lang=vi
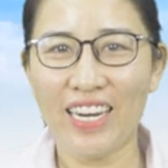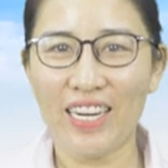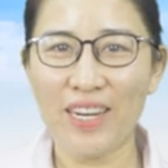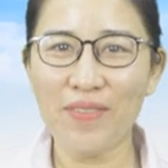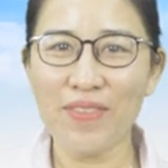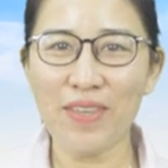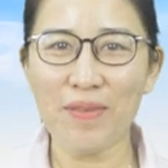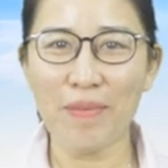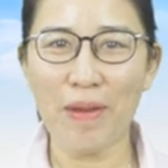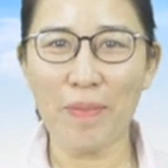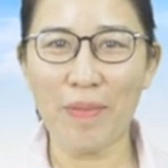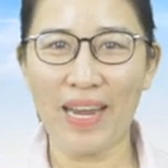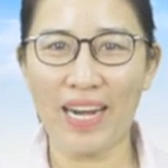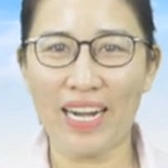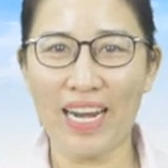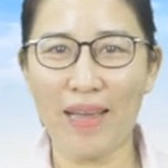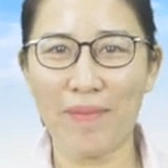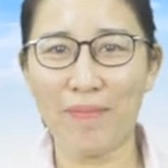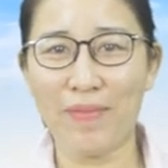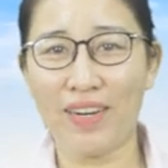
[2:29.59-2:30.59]
Nếu như mà
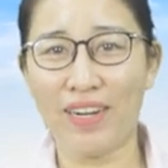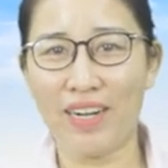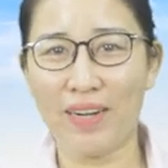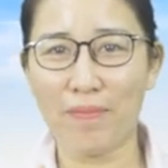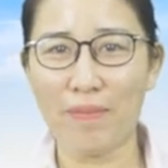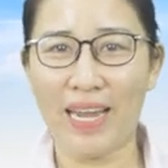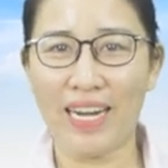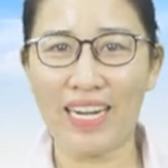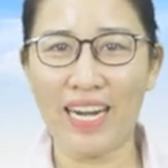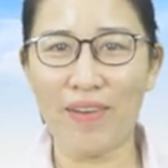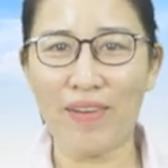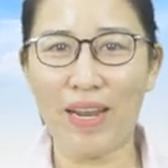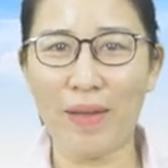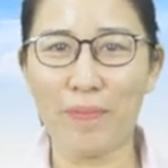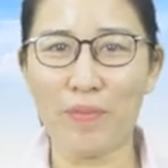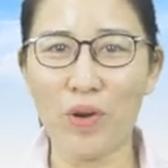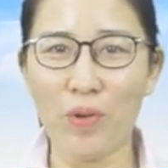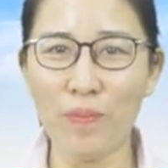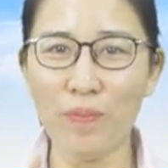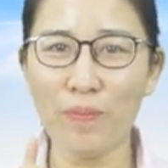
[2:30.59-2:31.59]
bạn làm bạn nào
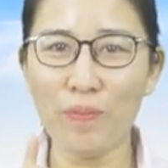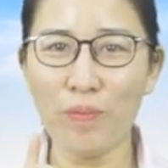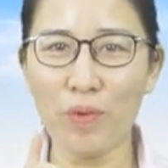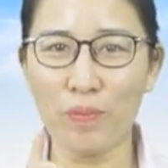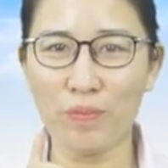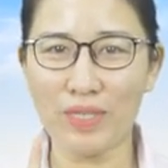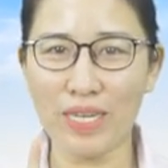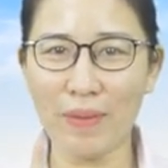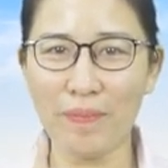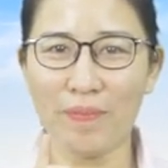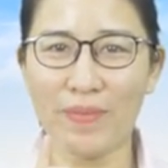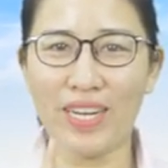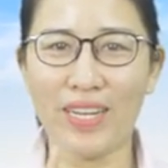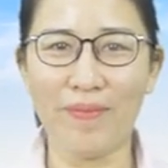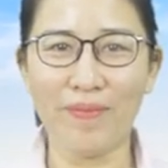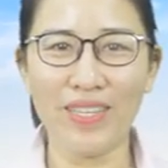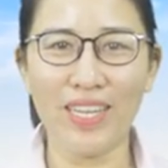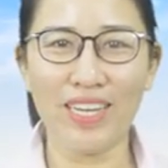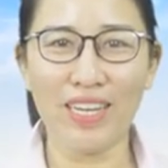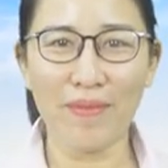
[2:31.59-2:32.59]
làm đúng 100
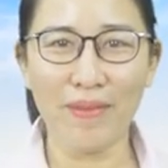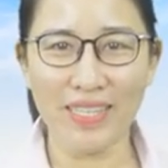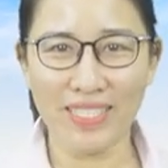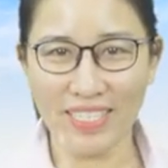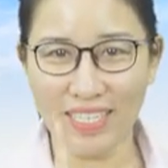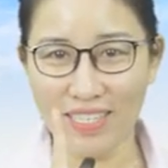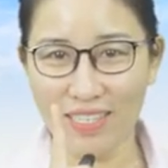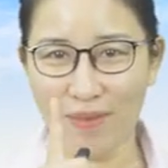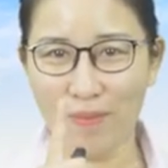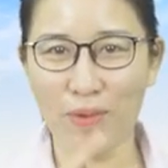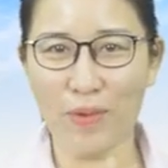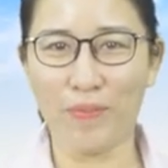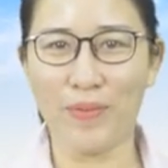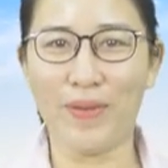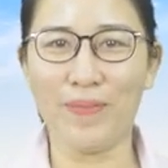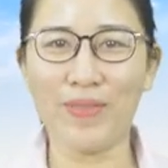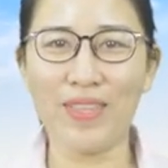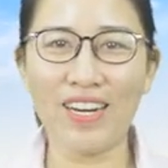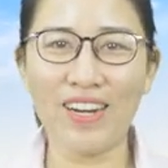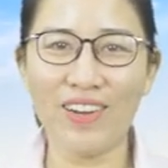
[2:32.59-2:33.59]
điểm thì các bạn sẽ được một
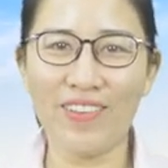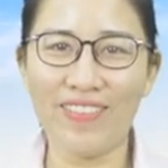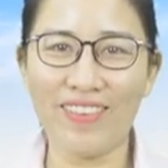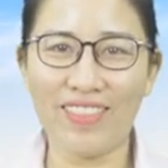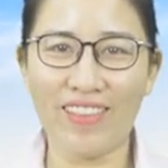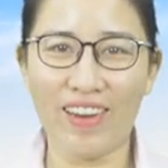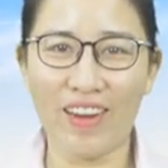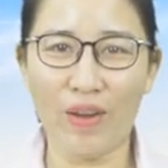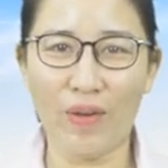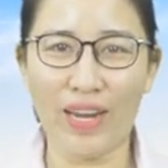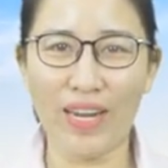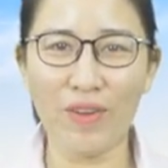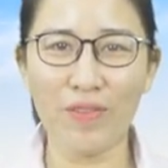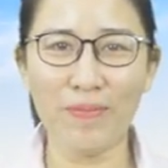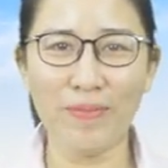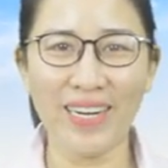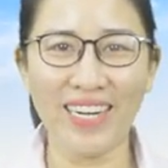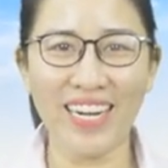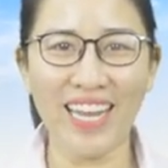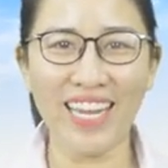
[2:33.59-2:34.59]
điểm tích lũy vào tài khoản
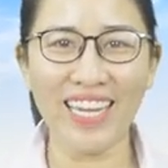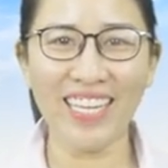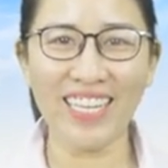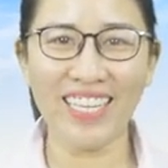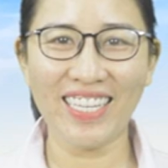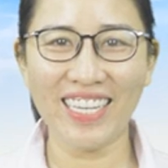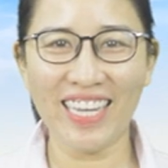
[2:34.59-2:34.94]
của mình đấy.